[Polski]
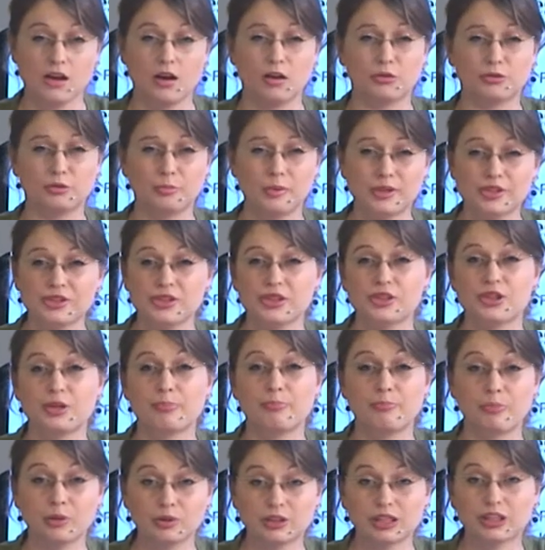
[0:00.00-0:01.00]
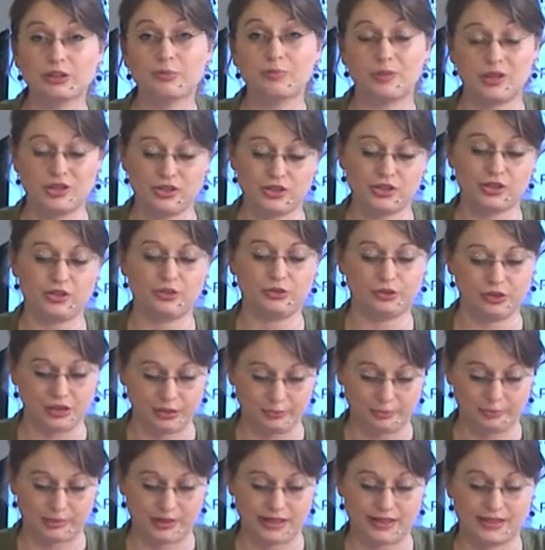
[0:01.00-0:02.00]
Odbędzie się ponad 50
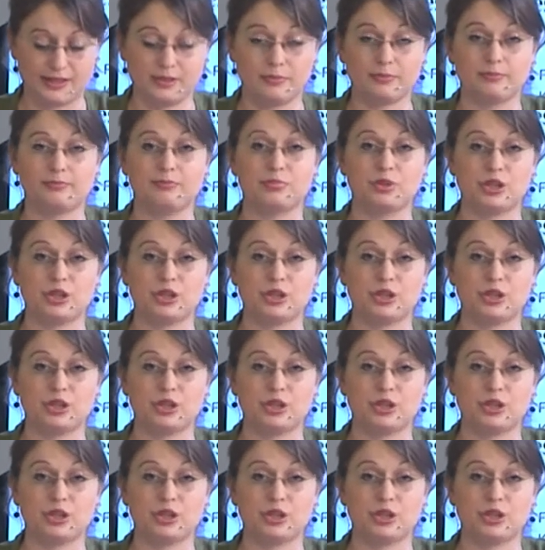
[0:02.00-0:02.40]
imprez.